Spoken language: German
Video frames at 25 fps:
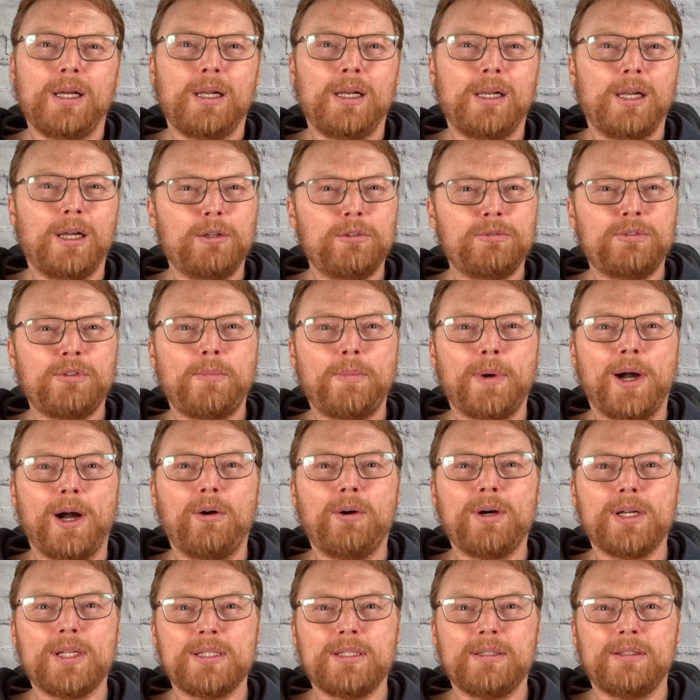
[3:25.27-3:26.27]
Laut
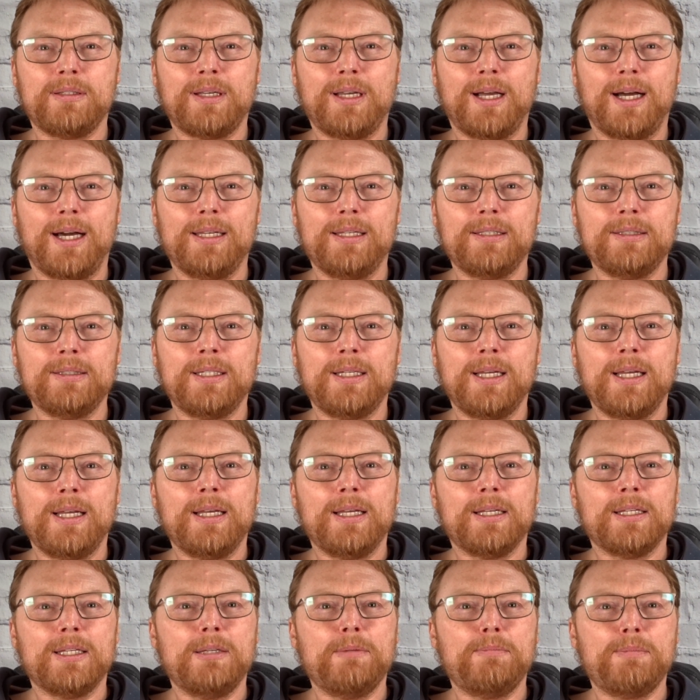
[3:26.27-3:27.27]
Verbraucherzentrale
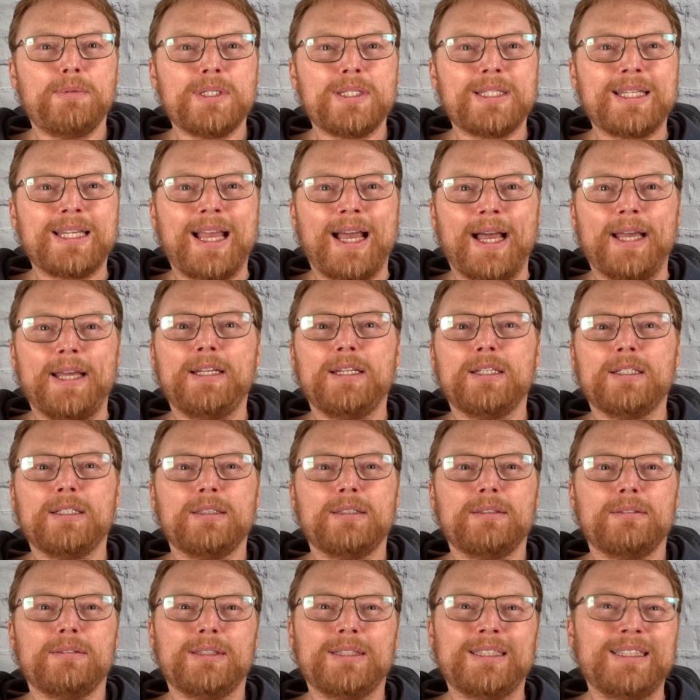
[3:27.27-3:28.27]
gibt es keine
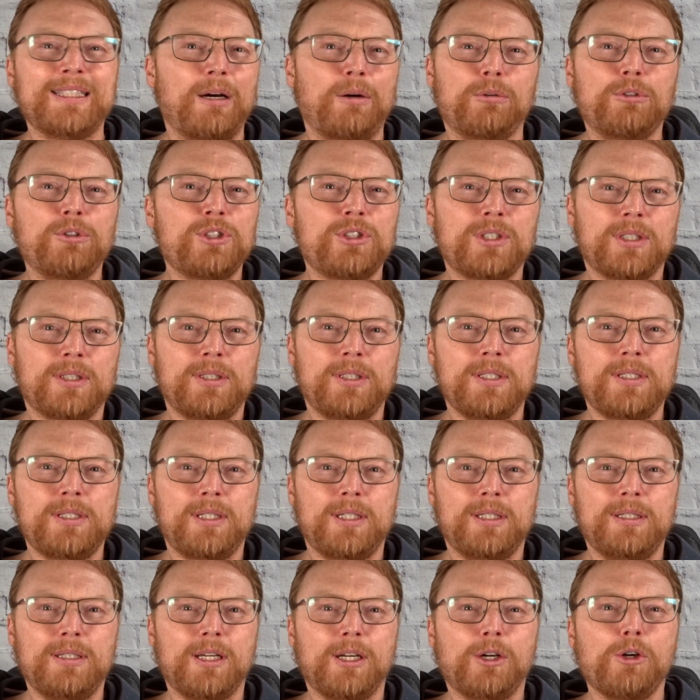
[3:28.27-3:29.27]
genauen
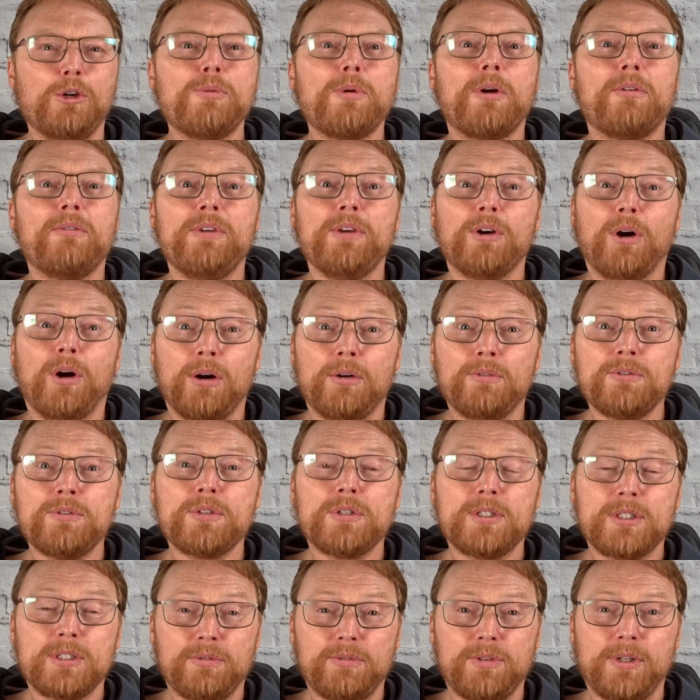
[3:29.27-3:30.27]
Statistiken darüber, wie oft
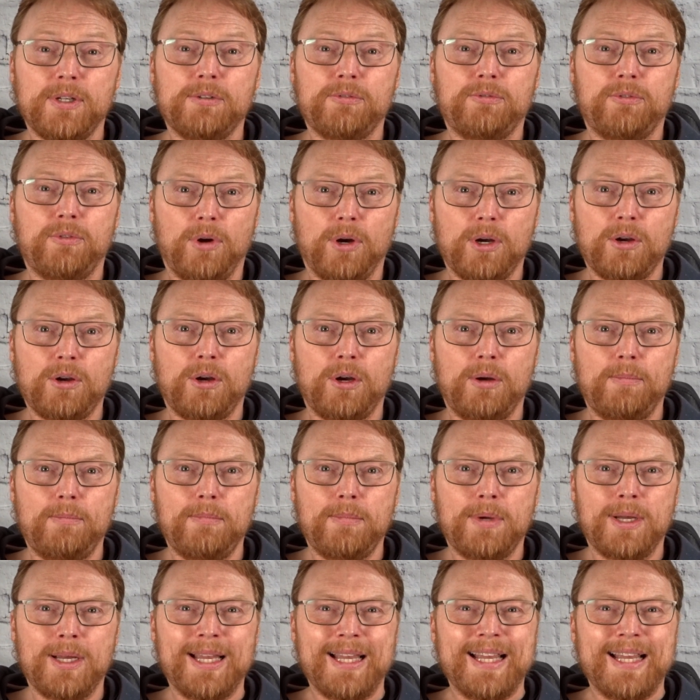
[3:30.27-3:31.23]
solche Fälle vorkommen.